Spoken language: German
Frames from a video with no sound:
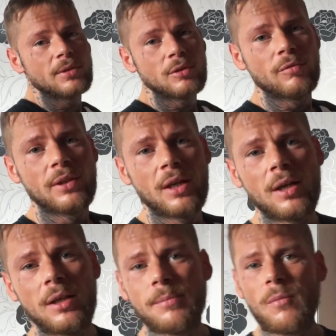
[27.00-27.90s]
jetzt auch
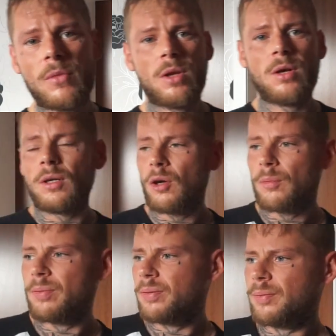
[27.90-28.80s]
wieder
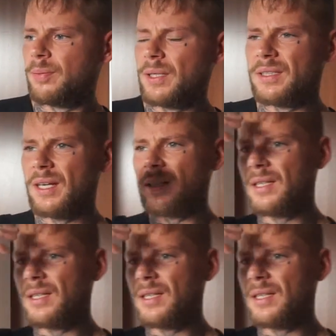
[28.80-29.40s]
glaube, ein paar Tage